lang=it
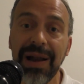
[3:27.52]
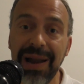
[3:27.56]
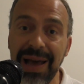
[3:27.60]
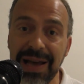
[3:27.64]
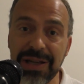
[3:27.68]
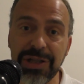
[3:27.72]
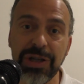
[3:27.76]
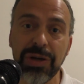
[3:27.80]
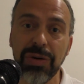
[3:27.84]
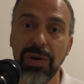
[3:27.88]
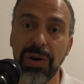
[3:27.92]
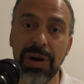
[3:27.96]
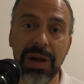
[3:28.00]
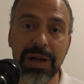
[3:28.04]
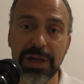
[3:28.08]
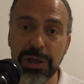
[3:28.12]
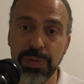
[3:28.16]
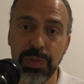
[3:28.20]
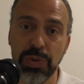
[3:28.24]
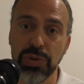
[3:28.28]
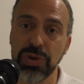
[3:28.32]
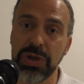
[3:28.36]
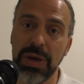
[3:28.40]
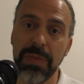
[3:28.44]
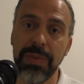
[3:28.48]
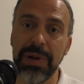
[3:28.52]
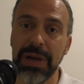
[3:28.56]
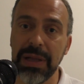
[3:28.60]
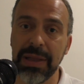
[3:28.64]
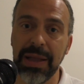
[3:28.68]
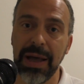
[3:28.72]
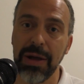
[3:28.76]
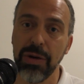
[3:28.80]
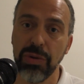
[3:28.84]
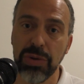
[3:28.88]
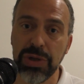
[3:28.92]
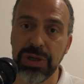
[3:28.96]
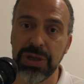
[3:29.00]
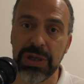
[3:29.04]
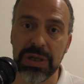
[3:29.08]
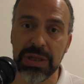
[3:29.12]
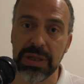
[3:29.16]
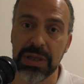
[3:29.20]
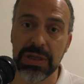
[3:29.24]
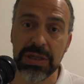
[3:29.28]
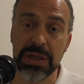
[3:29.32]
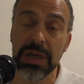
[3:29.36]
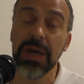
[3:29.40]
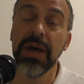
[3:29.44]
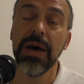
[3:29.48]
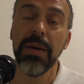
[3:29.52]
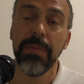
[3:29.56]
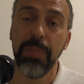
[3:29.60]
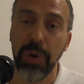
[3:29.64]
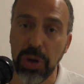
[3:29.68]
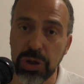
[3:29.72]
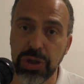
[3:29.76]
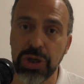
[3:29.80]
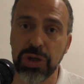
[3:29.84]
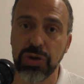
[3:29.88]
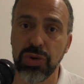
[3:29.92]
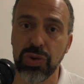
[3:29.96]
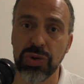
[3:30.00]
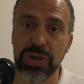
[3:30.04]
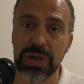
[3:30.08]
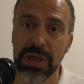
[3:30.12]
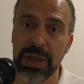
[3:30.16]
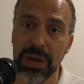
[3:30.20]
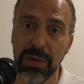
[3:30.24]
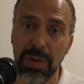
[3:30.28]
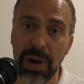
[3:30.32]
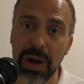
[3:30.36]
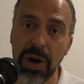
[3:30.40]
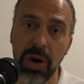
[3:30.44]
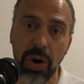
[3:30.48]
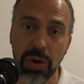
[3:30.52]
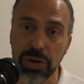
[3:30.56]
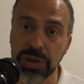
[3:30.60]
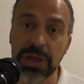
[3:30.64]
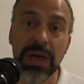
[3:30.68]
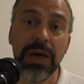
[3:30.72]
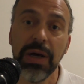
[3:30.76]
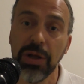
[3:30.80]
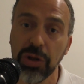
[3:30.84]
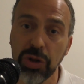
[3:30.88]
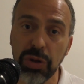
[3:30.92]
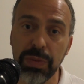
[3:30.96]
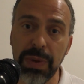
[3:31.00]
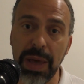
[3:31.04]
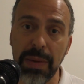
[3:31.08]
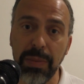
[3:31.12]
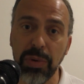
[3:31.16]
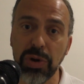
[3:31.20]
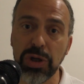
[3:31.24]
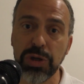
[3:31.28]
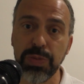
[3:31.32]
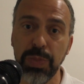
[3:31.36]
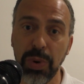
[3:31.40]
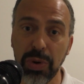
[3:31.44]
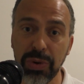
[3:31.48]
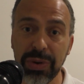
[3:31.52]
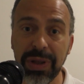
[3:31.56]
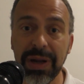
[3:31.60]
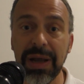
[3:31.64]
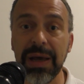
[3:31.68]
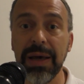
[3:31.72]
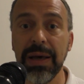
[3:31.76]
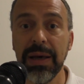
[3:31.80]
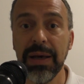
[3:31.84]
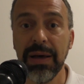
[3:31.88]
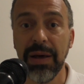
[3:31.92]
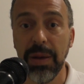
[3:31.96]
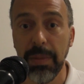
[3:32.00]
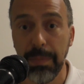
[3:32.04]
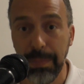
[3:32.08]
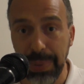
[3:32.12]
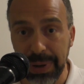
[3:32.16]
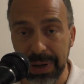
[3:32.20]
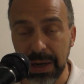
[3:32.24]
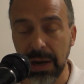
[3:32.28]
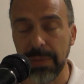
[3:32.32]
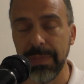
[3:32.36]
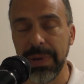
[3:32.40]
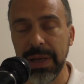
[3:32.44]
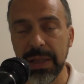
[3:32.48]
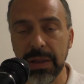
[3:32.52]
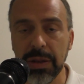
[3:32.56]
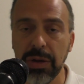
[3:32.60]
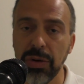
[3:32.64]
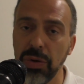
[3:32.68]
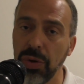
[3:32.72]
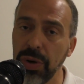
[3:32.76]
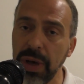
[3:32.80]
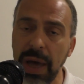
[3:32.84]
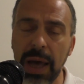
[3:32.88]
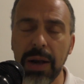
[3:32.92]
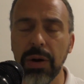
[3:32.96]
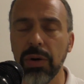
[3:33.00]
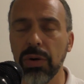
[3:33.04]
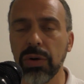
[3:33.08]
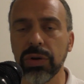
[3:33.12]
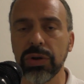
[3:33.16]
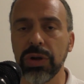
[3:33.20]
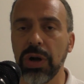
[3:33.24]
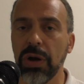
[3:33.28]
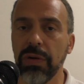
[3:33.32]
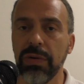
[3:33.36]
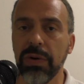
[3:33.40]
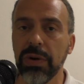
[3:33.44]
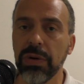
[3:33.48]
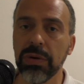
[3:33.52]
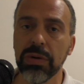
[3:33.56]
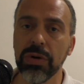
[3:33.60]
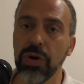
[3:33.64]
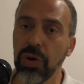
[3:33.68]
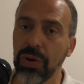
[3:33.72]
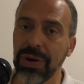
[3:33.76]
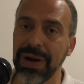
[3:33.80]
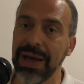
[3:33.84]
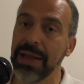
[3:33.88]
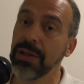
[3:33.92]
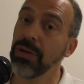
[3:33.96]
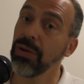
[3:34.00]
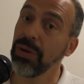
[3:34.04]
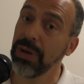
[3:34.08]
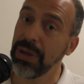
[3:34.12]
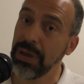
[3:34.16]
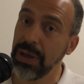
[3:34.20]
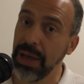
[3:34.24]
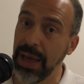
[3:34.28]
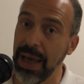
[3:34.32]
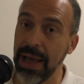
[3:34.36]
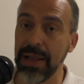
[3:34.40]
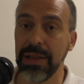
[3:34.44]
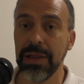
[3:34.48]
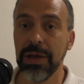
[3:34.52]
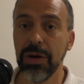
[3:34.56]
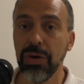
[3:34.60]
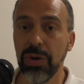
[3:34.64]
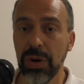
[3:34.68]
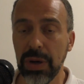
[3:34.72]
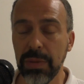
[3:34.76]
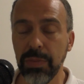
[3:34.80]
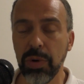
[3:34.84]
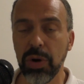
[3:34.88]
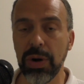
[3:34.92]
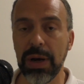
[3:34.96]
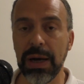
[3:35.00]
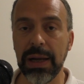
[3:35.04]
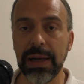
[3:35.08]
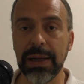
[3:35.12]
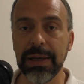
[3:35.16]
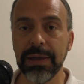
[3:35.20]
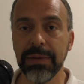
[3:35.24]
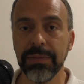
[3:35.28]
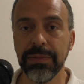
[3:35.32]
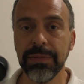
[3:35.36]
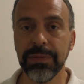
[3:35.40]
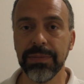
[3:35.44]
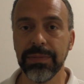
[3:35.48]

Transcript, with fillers: lasciano la responsabilità a noi sindaci, poi se succede qualcosa dobbiamo rispondere penalmente noi e non lo trovo corretto, etico e morale.